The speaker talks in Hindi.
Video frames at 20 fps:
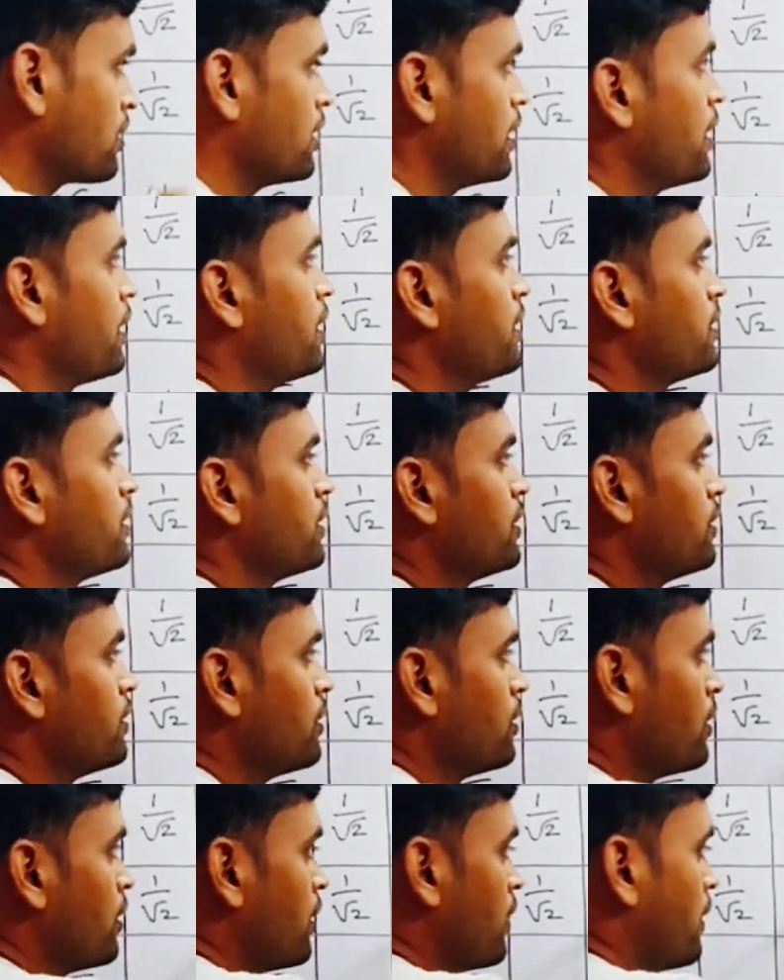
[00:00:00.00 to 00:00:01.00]
करनी तीन
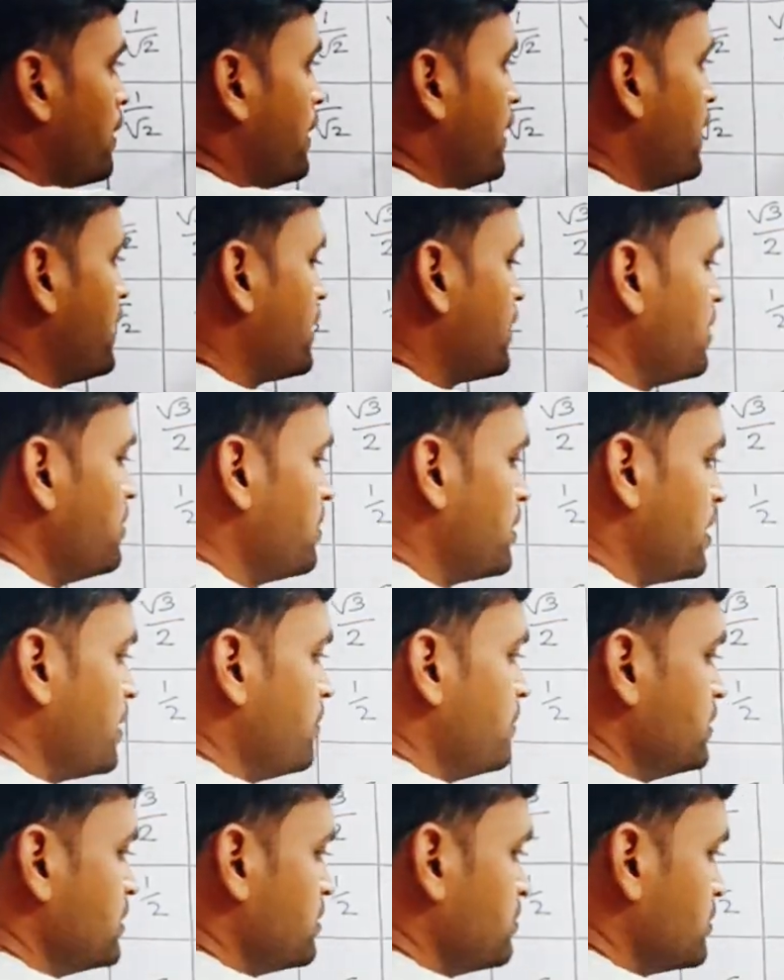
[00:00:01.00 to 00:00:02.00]
एक के
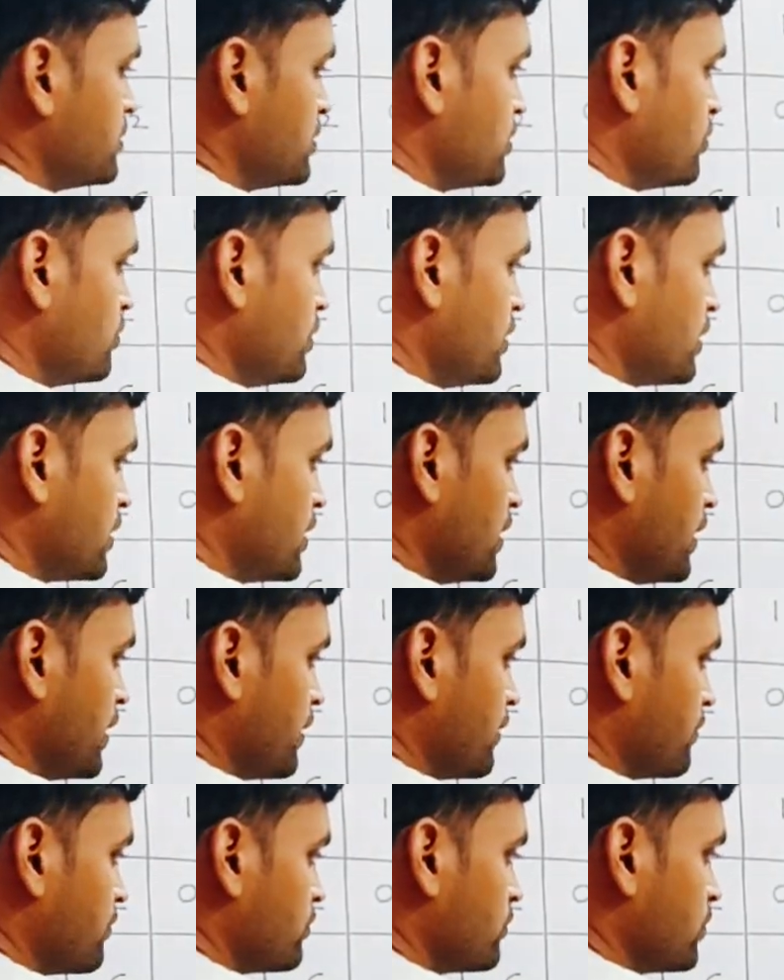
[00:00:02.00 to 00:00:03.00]
बटे में जब जीरो लिखते
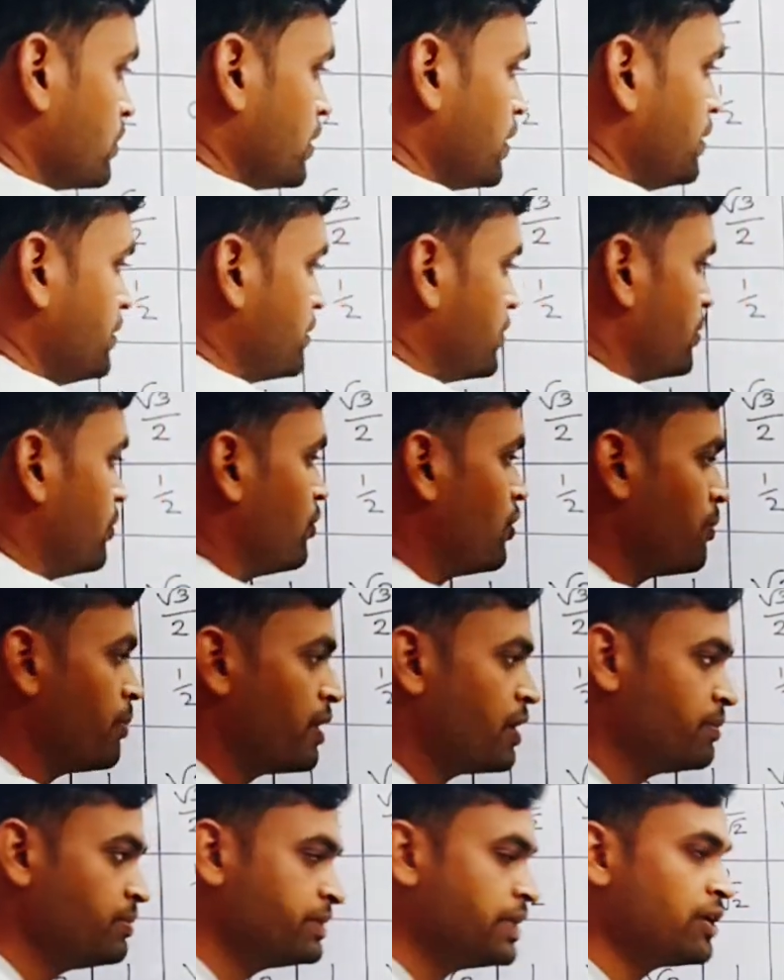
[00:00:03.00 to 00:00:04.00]
हैं ठीक है जीरो के
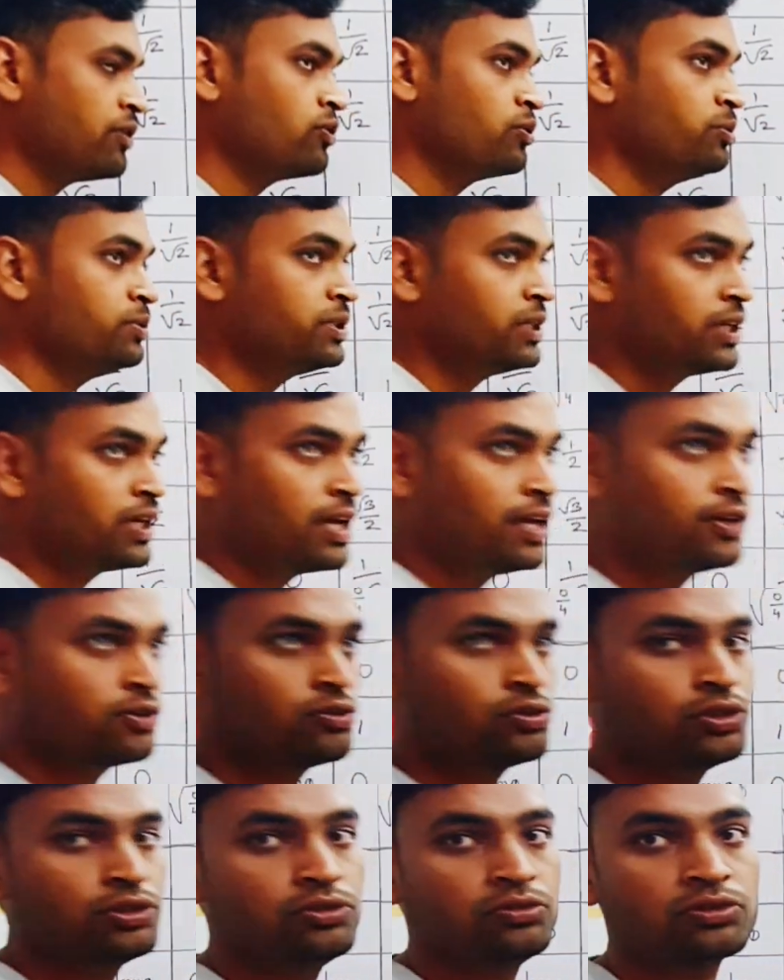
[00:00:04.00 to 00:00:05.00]
बटे में चाहे कोई भी संख्या
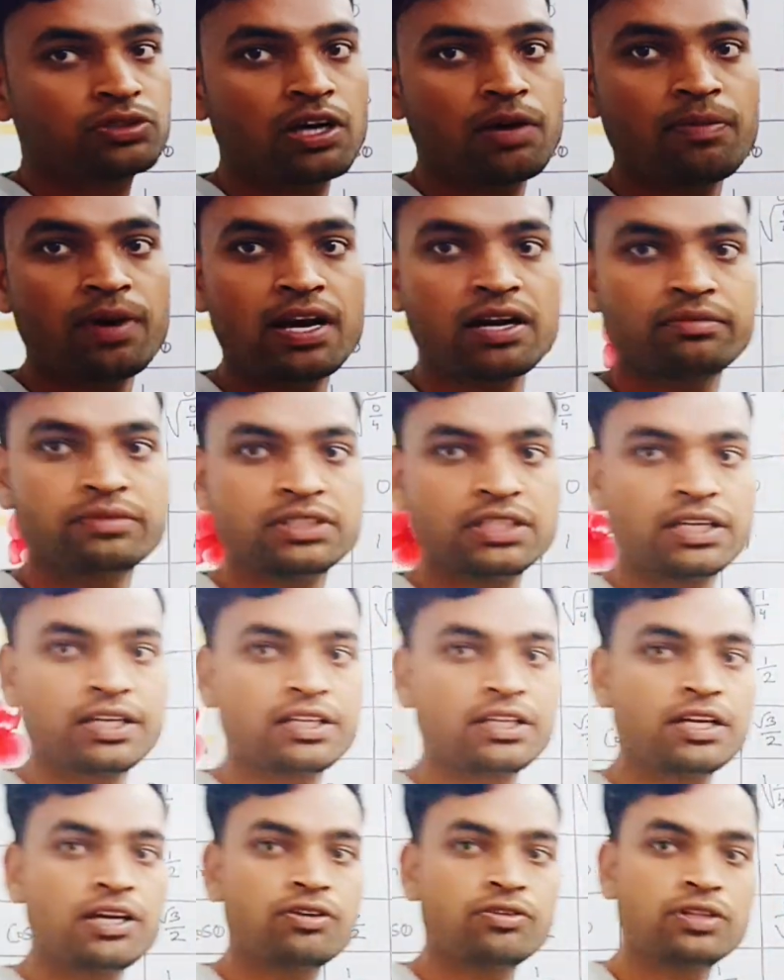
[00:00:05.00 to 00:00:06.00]
लिखोगे तो उसका मान हमेशा
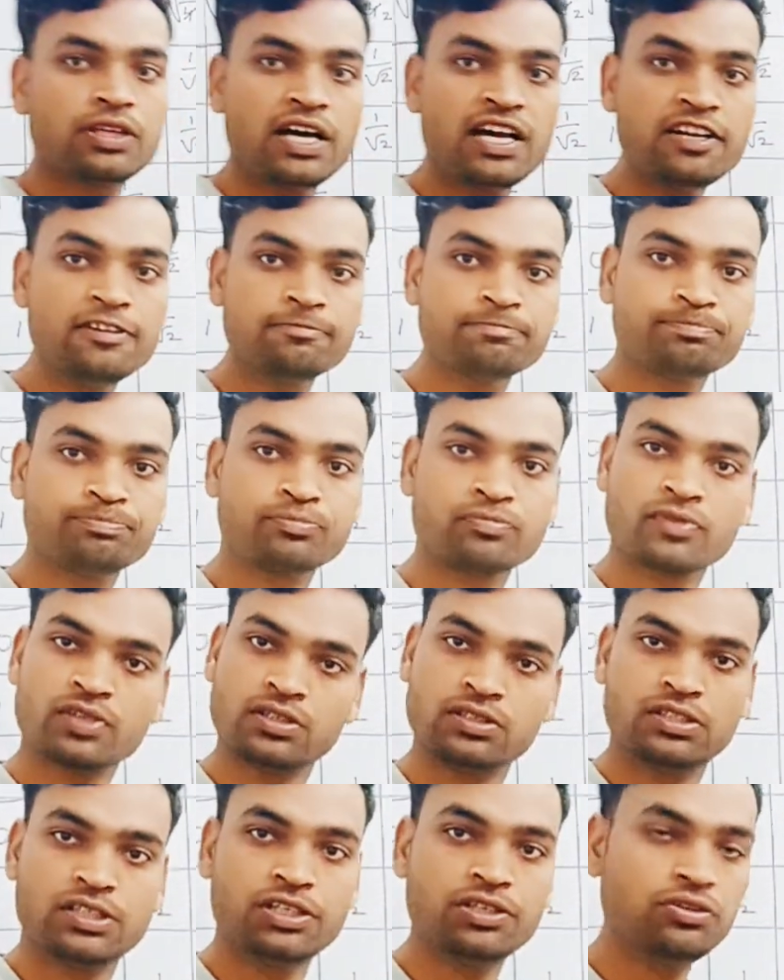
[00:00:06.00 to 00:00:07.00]
कितना होता
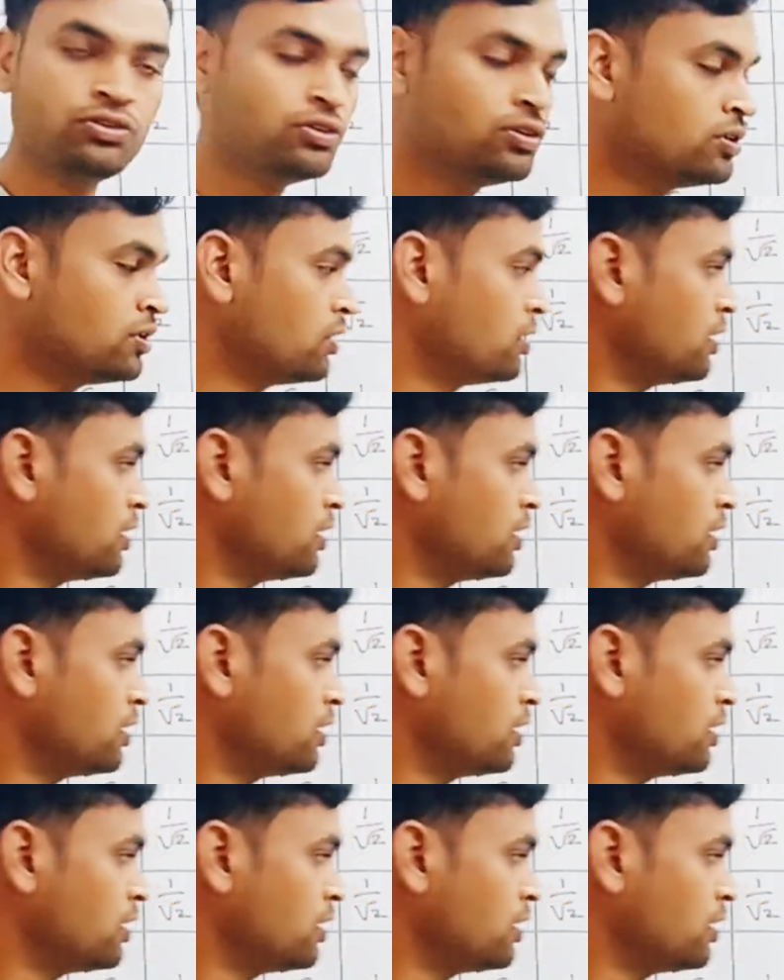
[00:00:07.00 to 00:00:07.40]
है जीरो